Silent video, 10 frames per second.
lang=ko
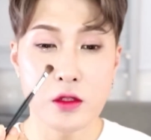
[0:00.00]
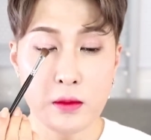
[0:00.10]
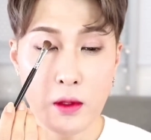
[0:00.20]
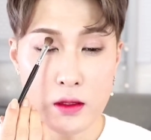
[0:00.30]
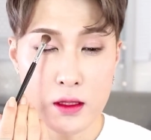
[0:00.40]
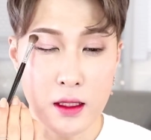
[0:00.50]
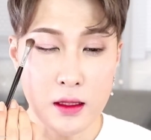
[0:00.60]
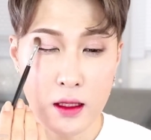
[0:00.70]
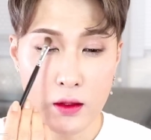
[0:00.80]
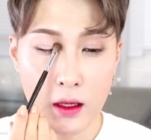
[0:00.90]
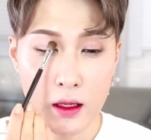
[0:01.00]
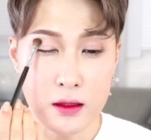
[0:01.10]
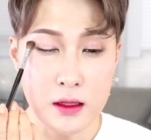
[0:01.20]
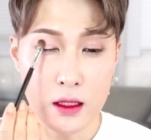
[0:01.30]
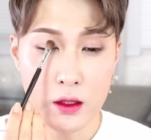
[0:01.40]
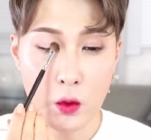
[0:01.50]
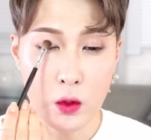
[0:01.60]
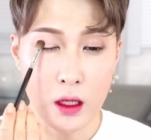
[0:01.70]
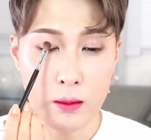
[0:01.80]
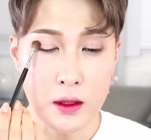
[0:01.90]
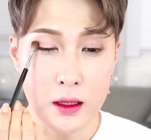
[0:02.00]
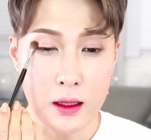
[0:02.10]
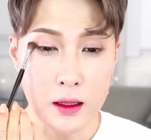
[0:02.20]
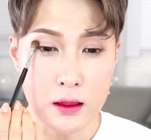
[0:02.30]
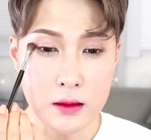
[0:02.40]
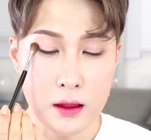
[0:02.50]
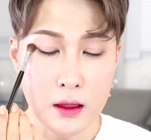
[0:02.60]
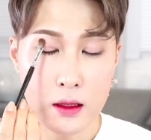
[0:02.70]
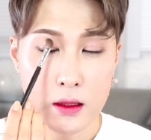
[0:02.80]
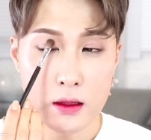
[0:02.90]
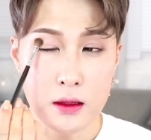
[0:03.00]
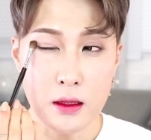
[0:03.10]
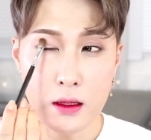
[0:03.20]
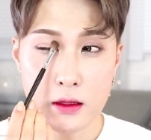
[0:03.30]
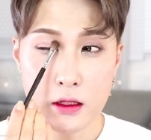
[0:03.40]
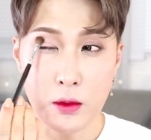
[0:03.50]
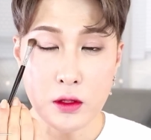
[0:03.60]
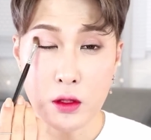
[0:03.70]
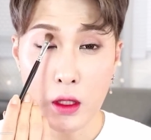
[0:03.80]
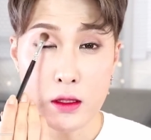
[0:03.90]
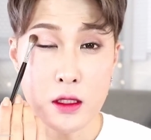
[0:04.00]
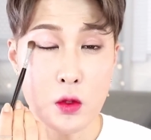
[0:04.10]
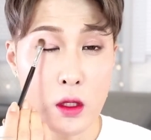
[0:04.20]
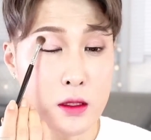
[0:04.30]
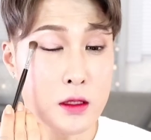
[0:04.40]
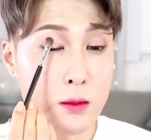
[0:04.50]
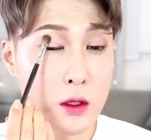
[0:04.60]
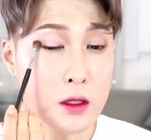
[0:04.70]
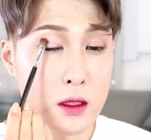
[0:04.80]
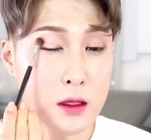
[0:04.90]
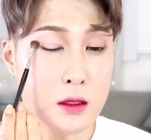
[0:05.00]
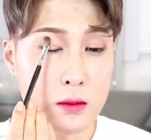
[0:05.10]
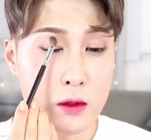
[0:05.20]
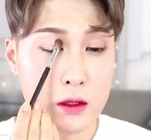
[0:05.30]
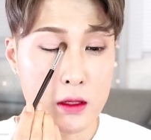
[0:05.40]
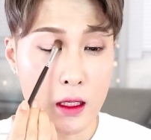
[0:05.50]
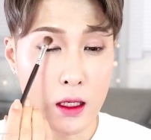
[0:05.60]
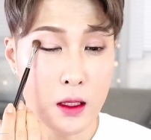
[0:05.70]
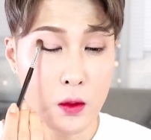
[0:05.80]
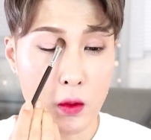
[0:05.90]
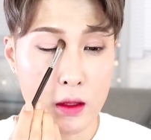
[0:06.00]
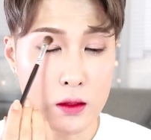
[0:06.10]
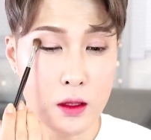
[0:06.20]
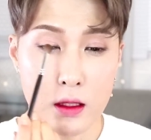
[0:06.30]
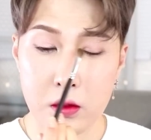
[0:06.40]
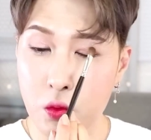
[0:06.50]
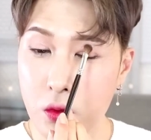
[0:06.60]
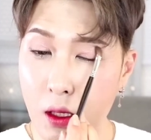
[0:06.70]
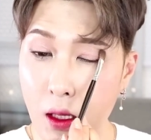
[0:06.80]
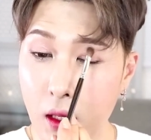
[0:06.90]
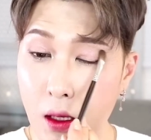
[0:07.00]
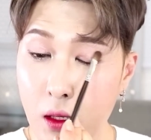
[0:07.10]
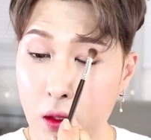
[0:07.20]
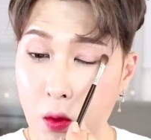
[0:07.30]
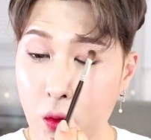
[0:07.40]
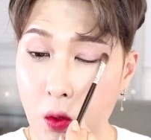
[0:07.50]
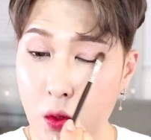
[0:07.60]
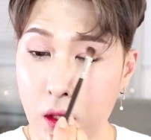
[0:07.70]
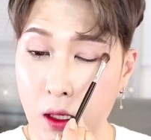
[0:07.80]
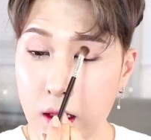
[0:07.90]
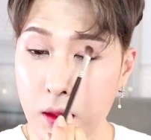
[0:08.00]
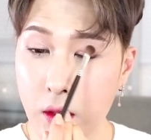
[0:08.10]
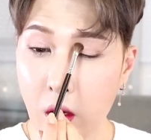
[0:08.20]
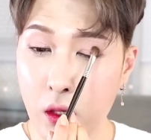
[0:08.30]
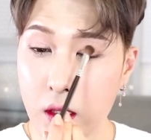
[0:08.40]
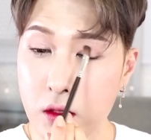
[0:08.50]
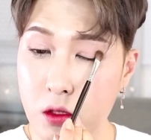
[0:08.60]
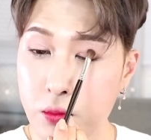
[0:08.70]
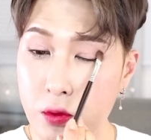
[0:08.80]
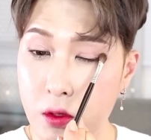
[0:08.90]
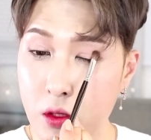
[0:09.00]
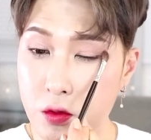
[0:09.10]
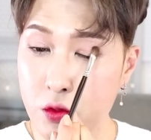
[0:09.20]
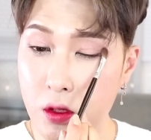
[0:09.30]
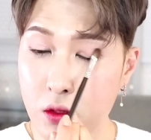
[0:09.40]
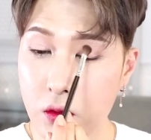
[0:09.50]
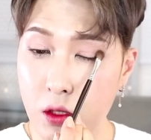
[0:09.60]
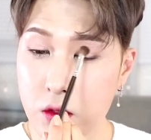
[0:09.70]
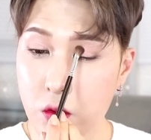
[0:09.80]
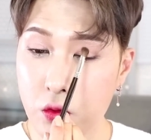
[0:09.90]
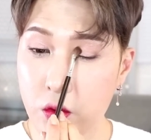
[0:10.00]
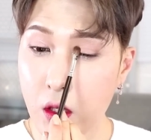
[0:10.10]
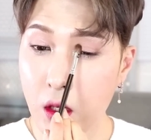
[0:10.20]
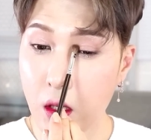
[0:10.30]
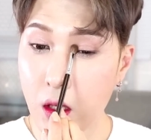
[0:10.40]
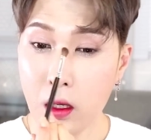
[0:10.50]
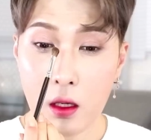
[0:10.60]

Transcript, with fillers: 스머지 할 때 굉장히 용이합니다 그러니까 제가 스머지 굉장히 좋아하죠 스머지 앤드 스머지야 아, 요거 할 때 되게 좋은데 요거를 하게 되면 경계선을 풀어주는 데도 되게 좋고요